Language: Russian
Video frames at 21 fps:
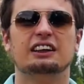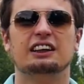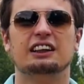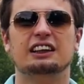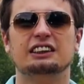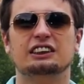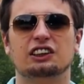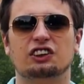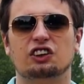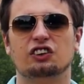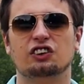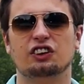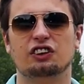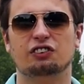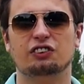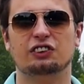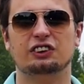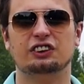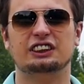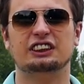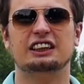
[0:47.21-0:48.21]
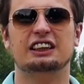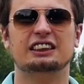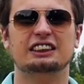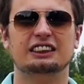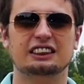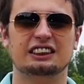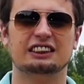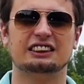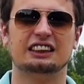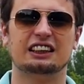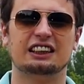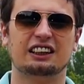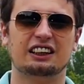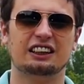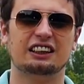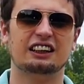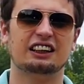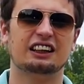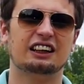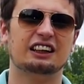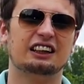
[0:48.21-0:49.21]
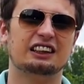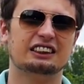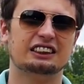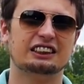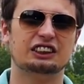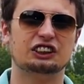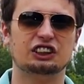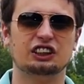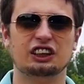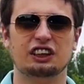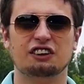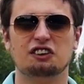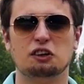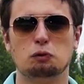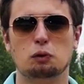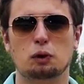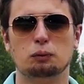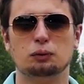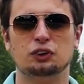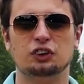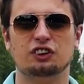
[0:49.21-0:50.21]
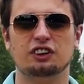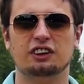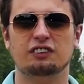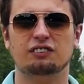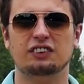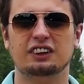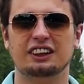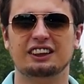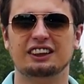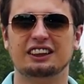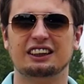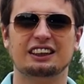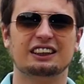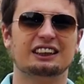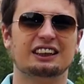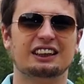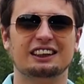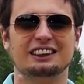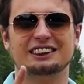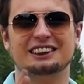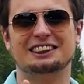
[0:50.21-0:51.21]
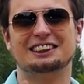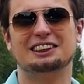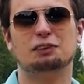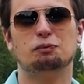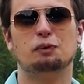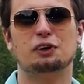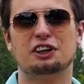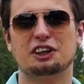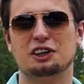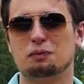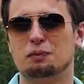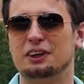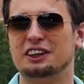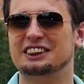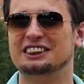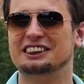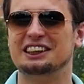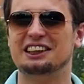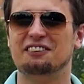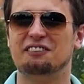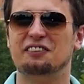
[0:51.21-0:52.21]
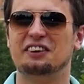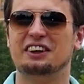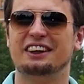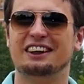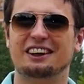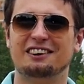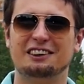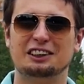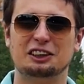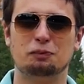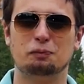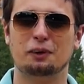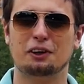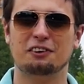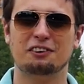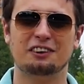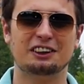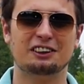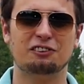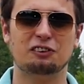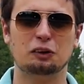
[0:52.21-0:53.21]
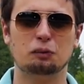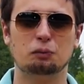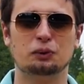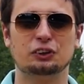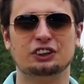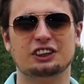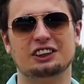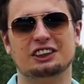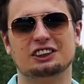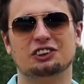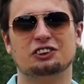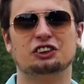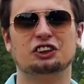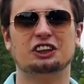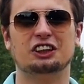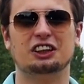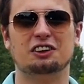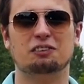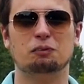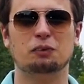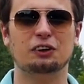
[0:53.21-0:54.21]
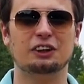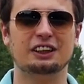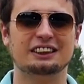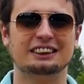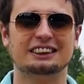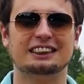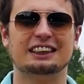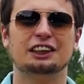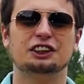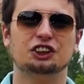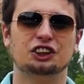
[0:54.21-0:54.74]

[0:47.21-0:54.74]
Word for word: Для тех, кто не в курсе, я сделал закрытый канал с ежедневным обзором рынка. Да, кстати, парни просили передавать привет выпуск, нас уже там более 100